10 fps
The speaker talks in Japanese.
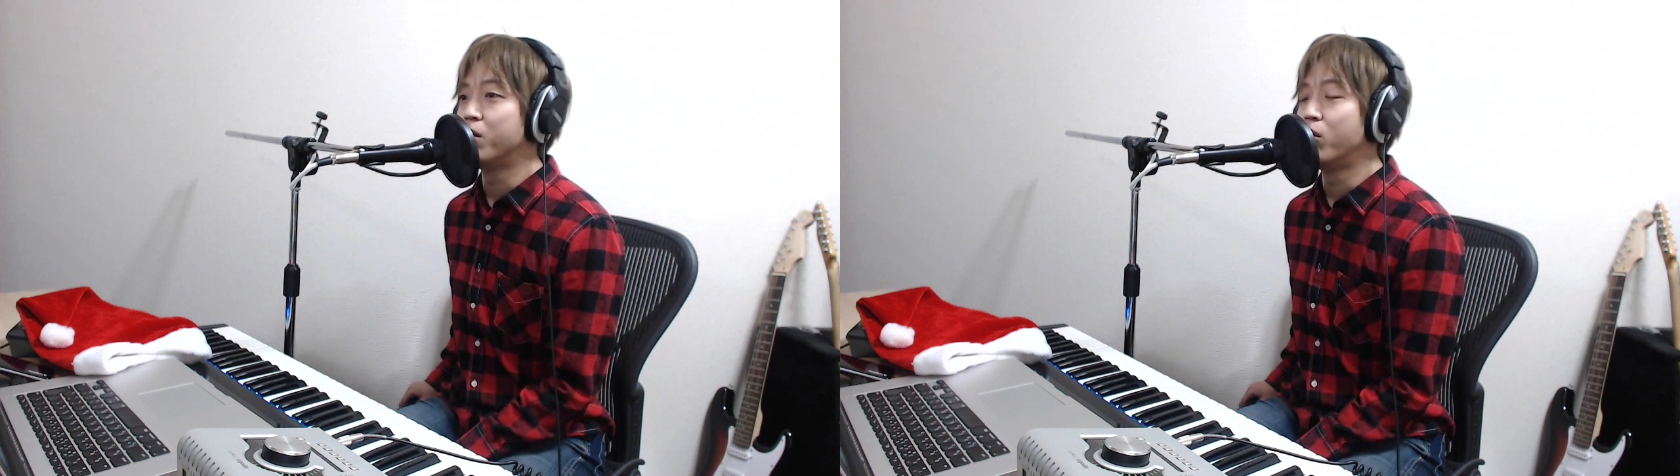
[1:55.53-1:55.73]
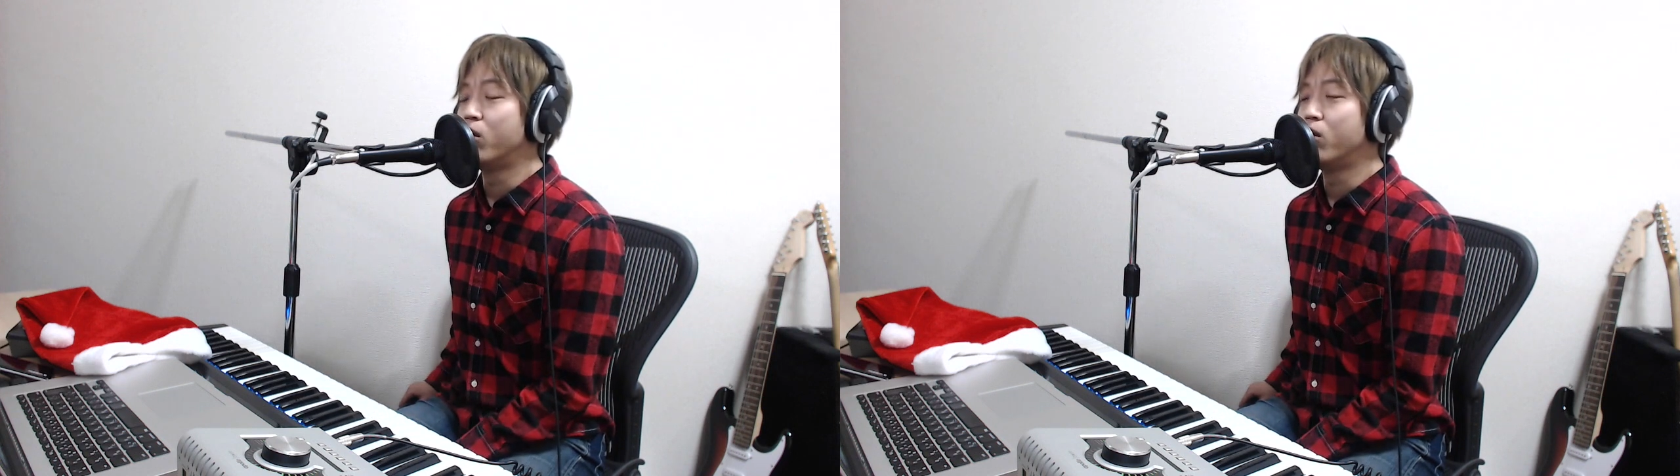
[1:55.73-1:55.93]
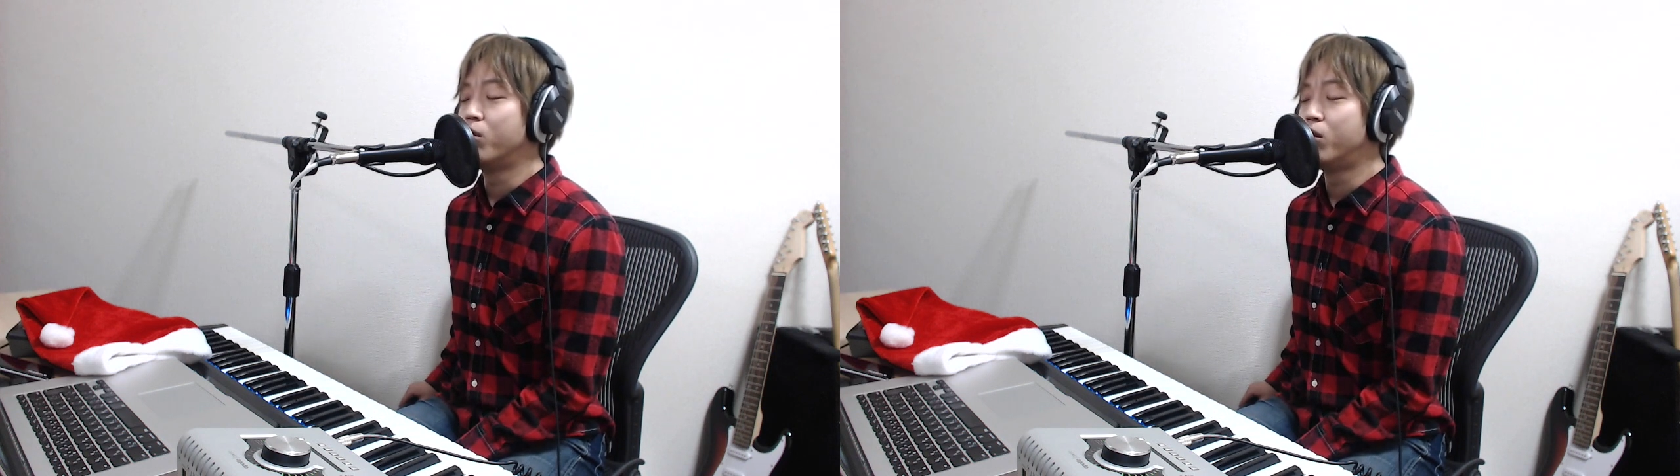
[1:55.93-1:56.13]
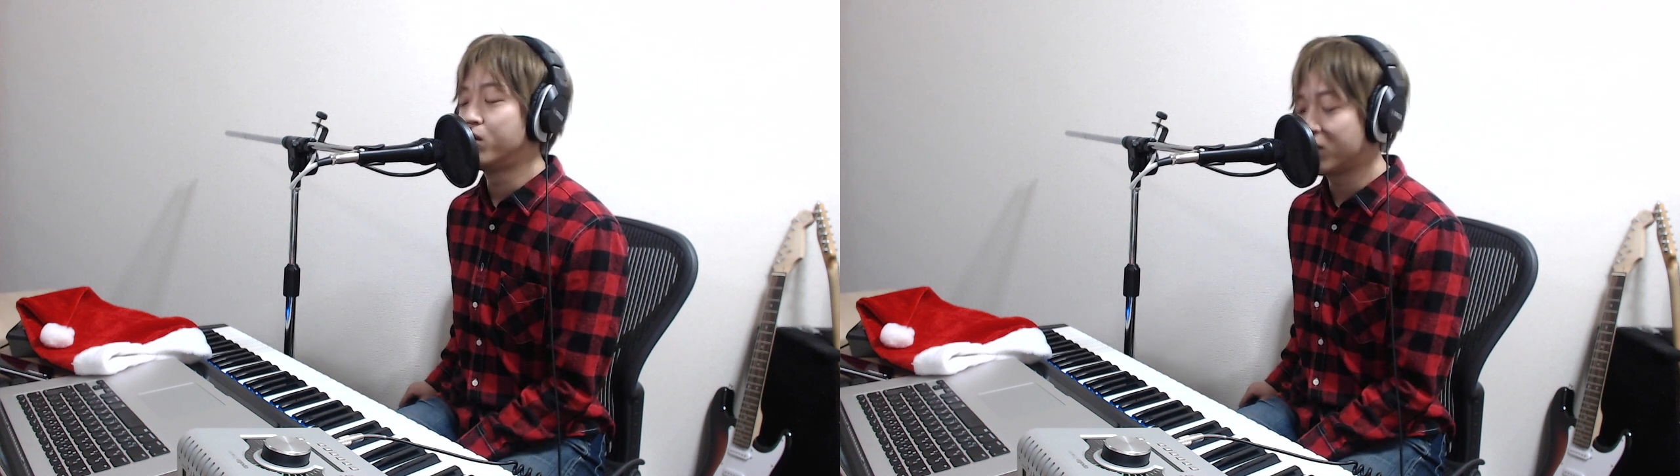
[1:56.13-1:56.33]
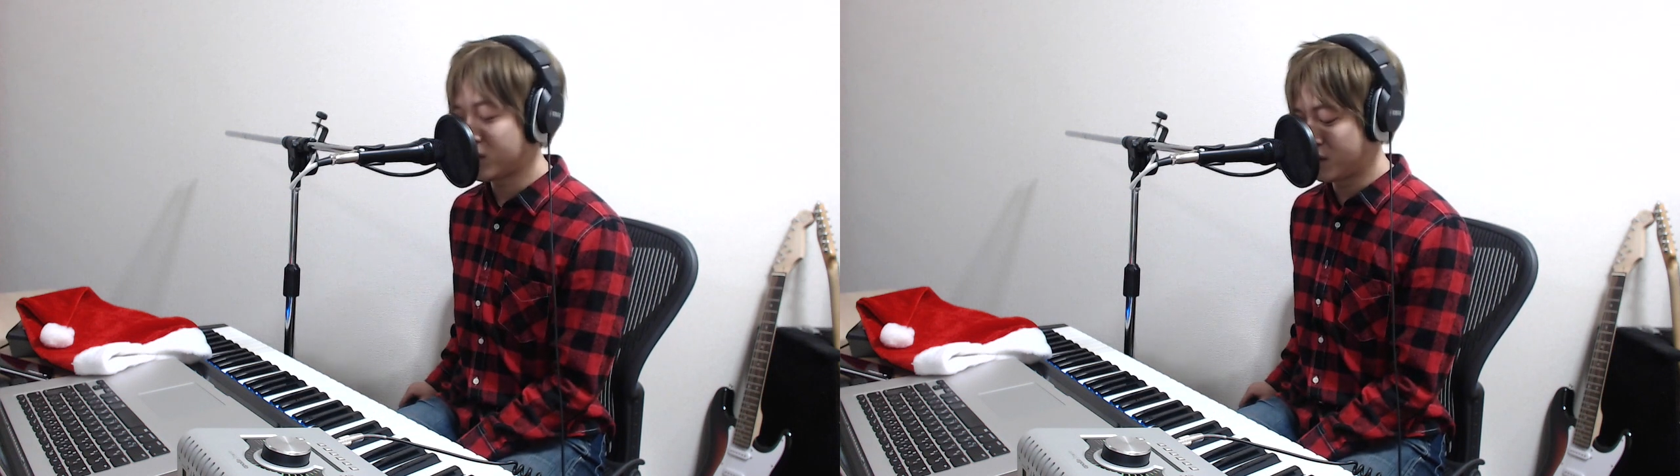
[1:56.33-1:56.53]
もうも
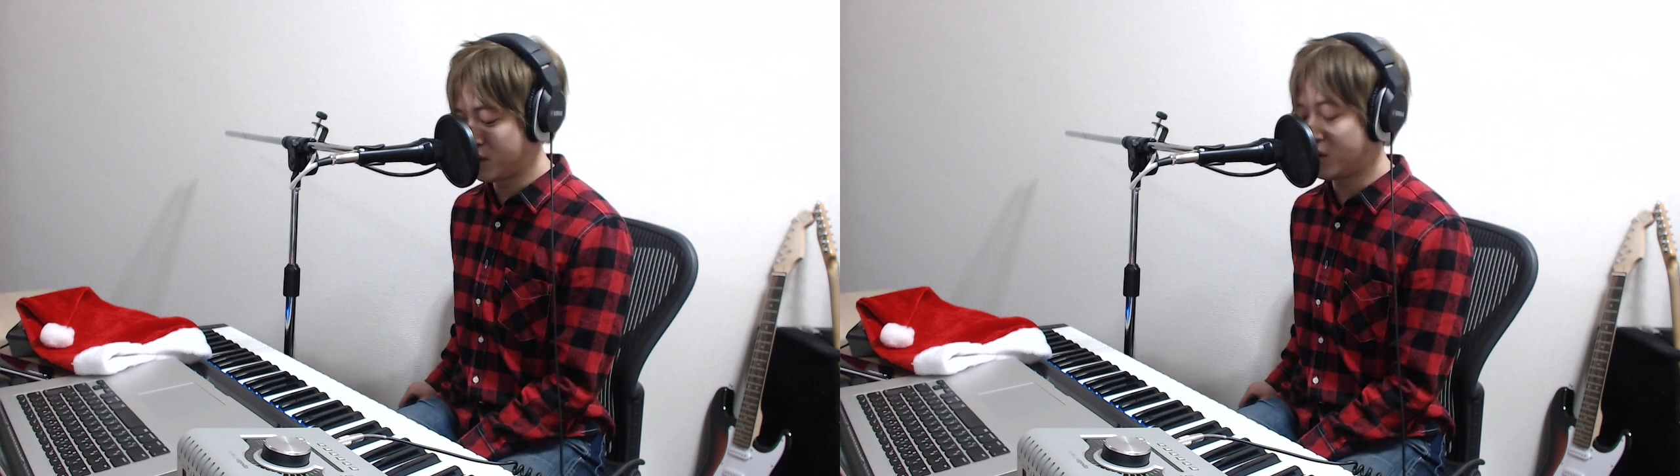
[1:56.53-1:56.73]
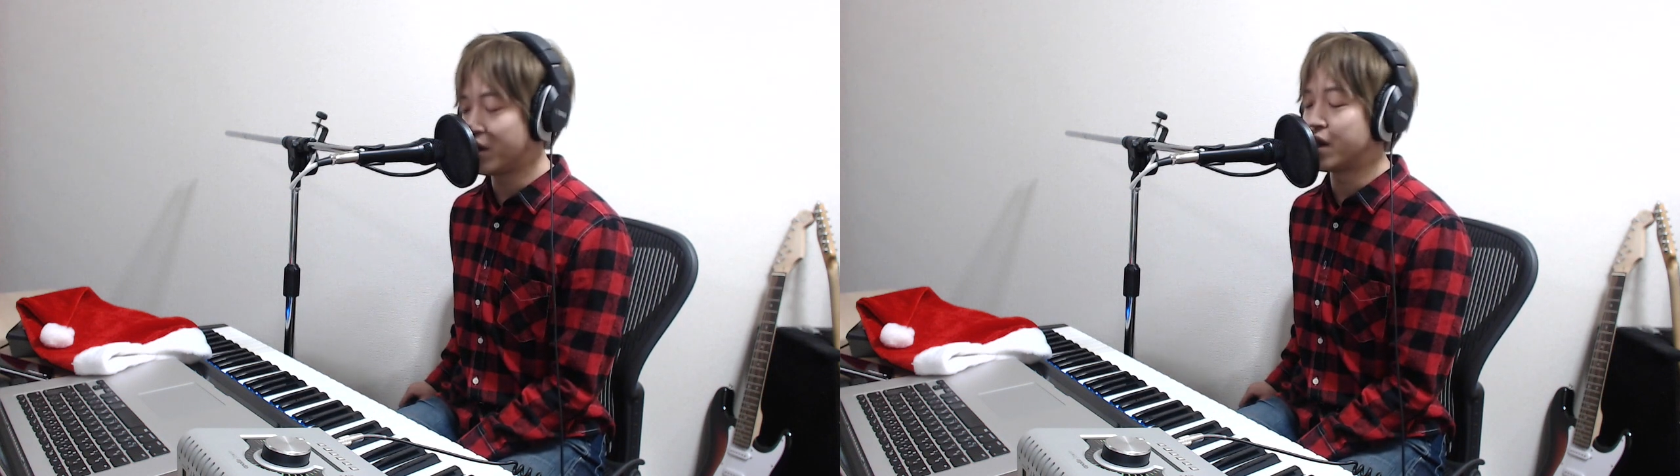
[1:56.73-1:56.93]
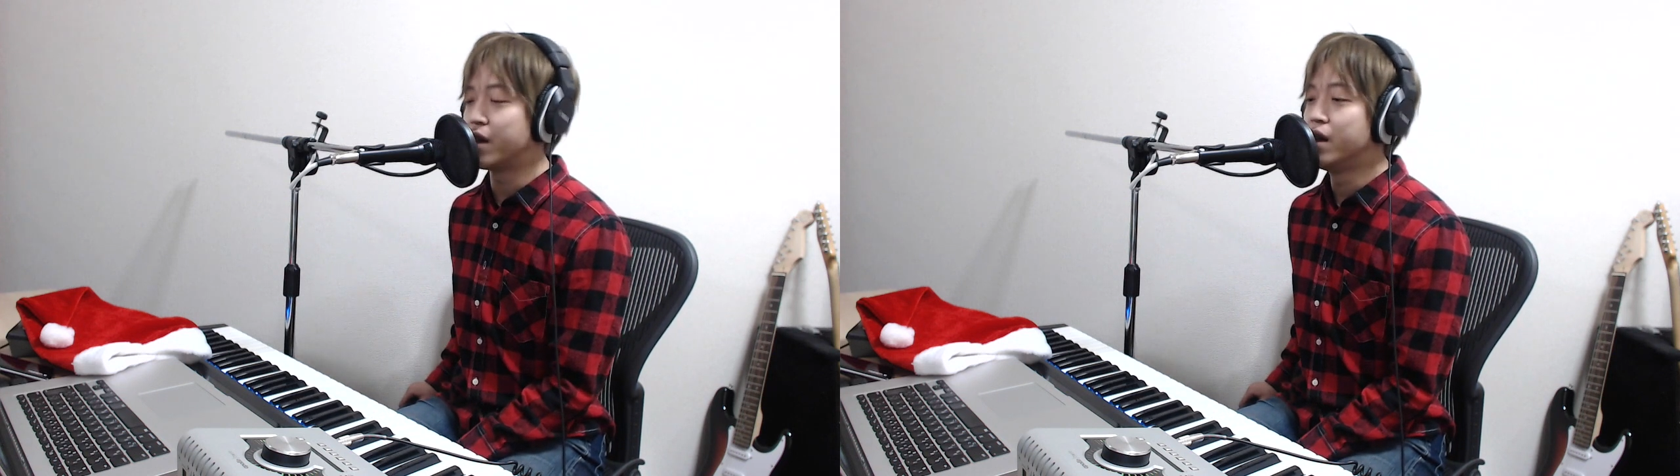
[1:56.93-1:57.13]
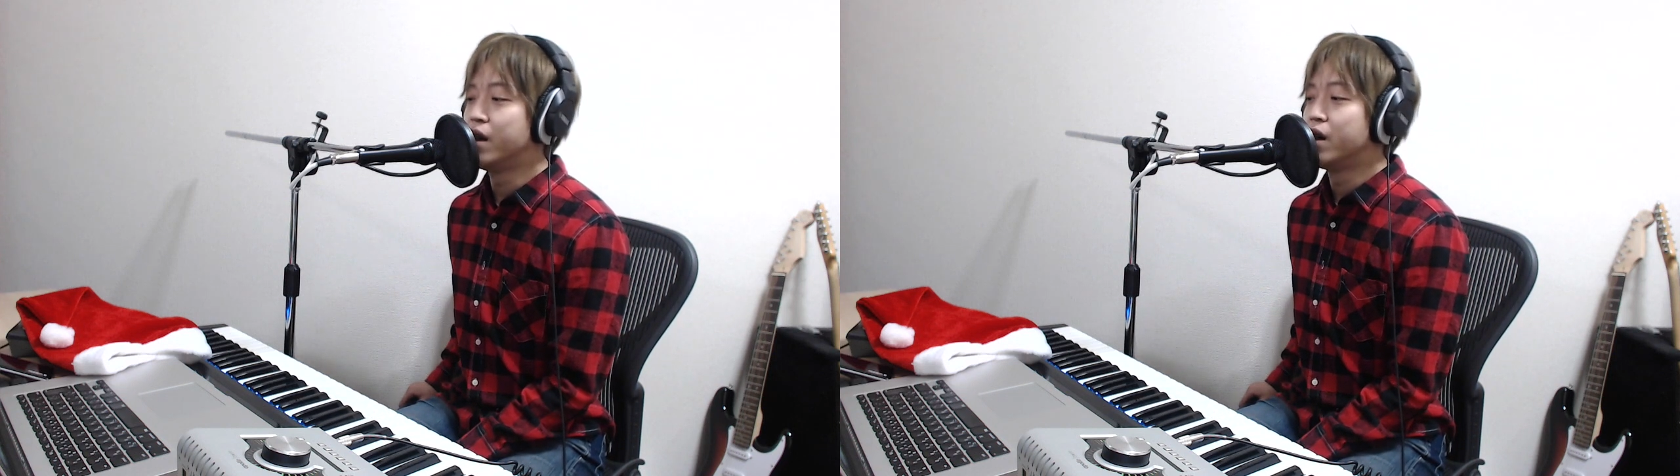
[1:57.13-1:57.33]
のすごい